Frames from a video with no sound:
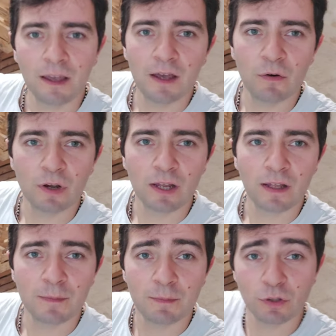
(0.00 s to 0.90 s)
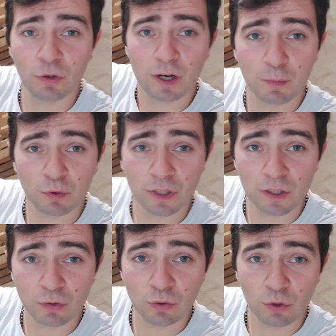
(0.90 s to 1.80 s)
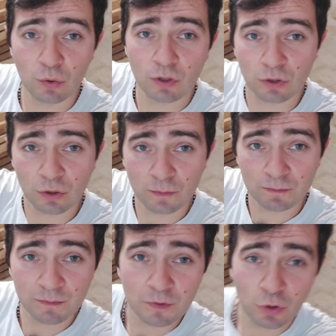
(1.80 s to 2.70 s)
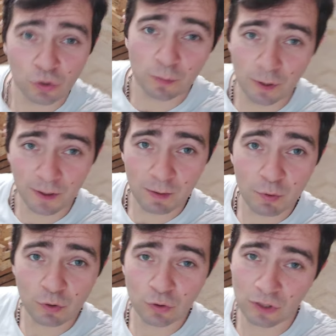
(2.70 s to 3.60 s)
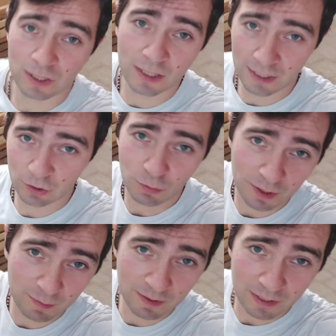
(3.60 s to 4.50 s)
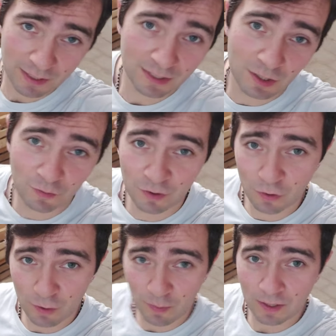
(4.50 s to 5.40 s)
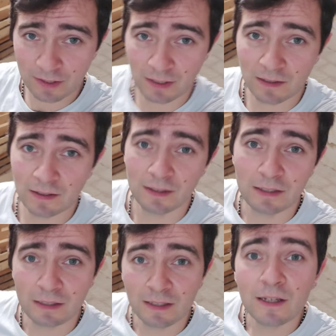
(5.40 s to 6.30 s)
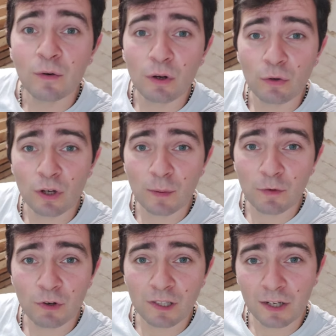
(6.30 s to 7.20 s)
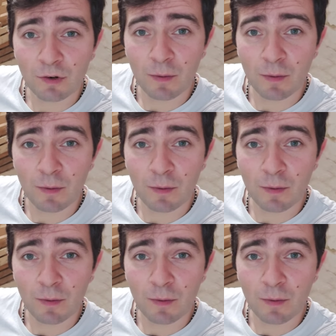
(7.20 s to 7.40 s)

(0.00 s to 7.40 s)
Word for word: e ora mi tocca portare tutto questo sopra, a bordo strada, che domani mattina se la vengono a prendere. Qualcuno che mi vuole dare una